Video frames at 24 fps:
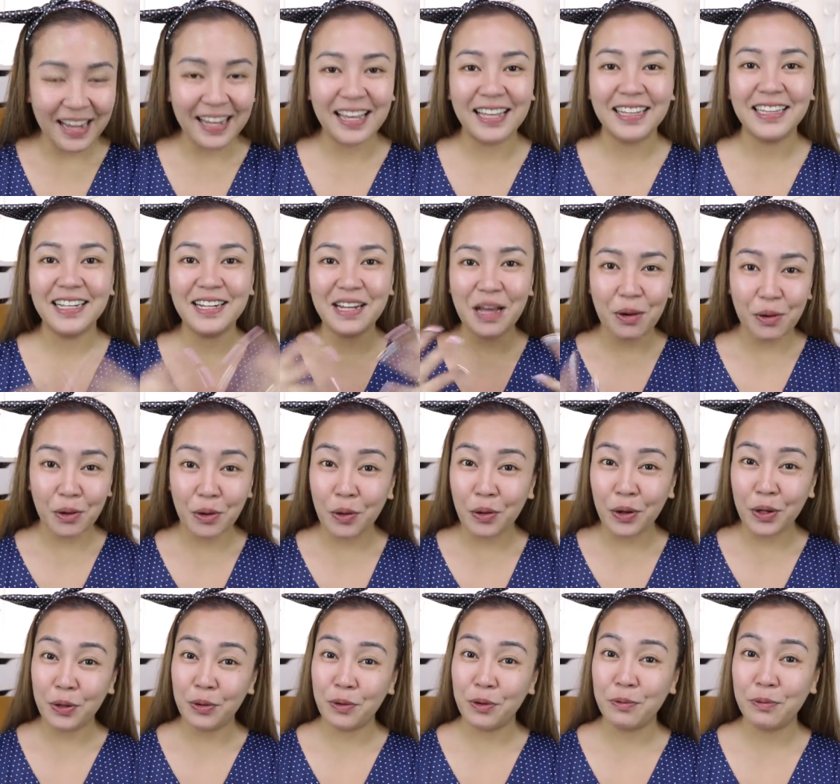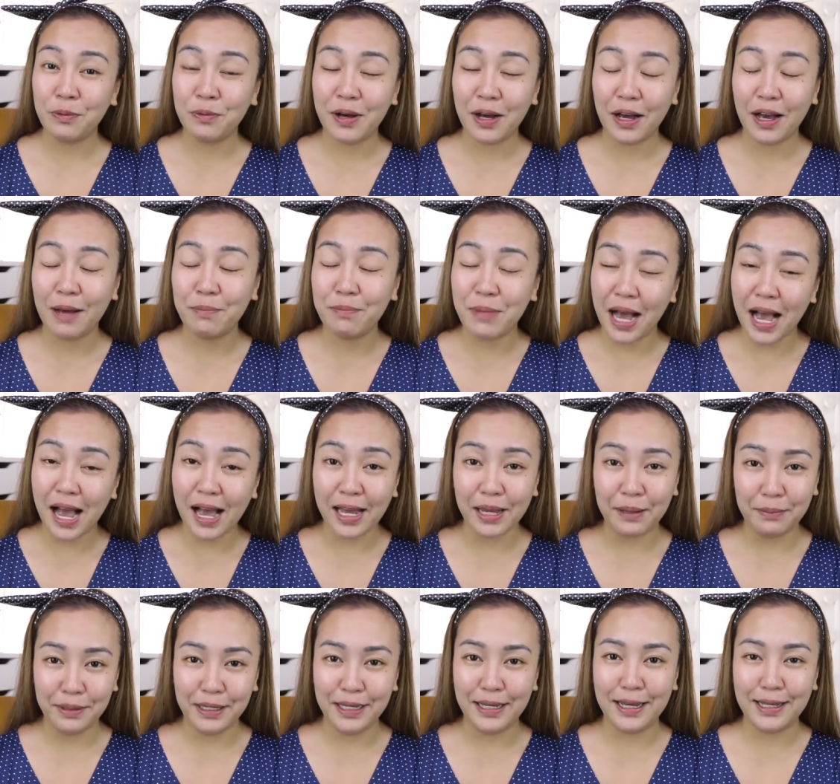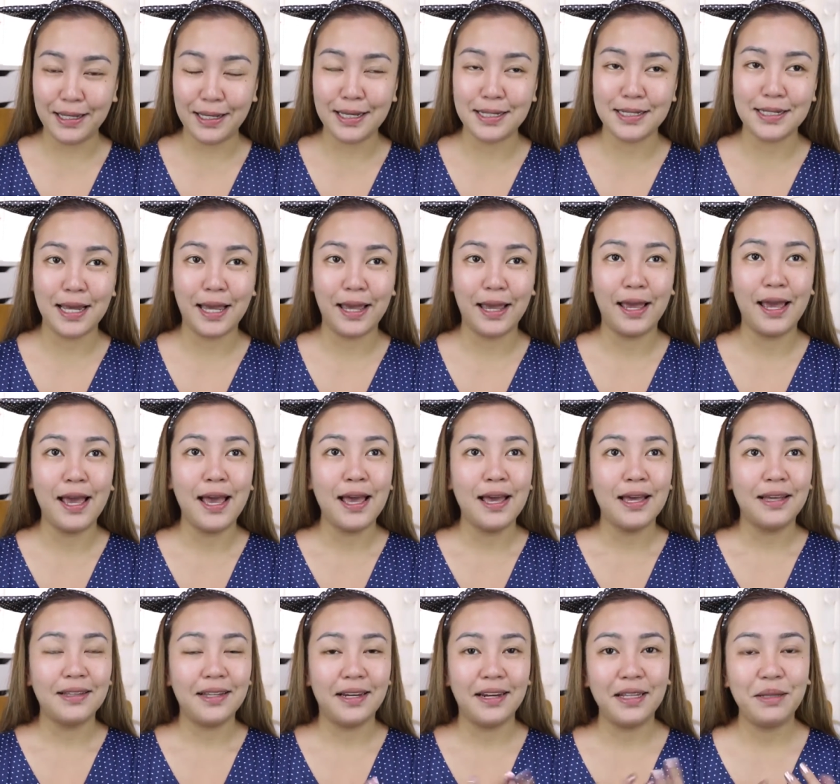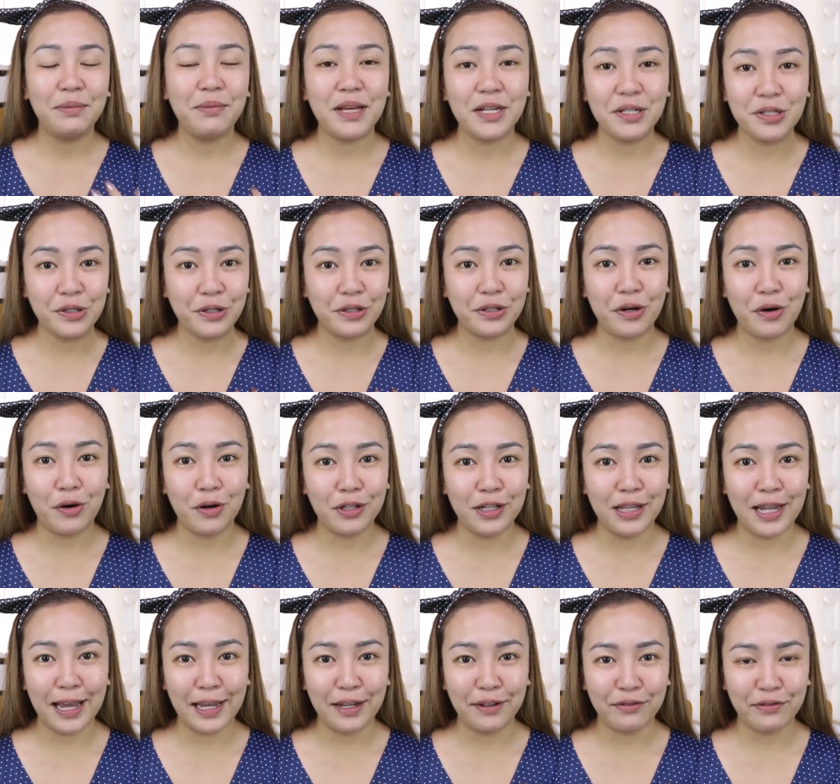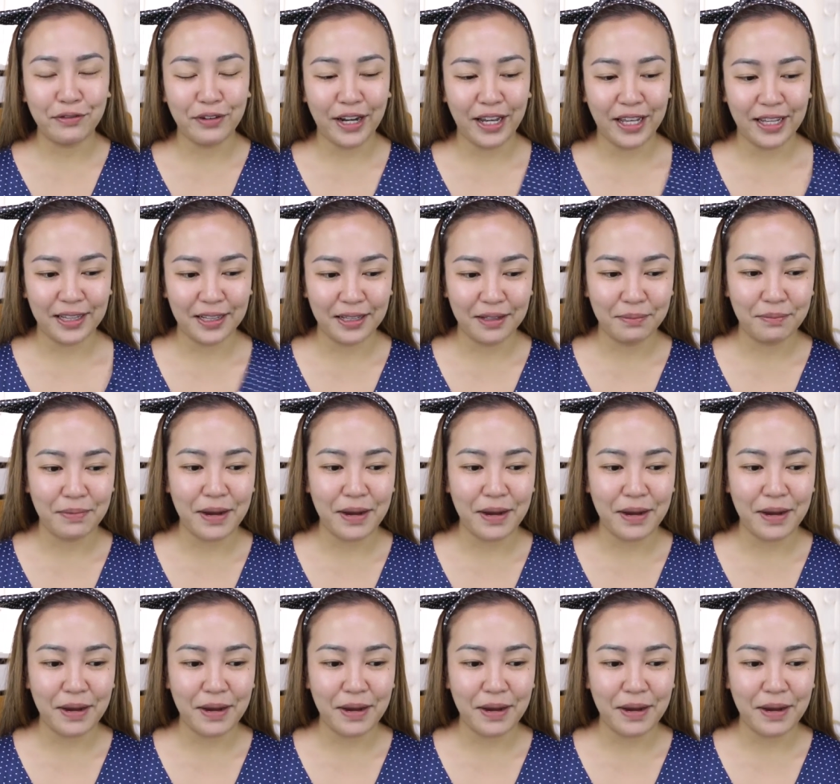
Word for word: Ayan, tinawag ko kayong mga kaibigan kasi treat me as your online friend.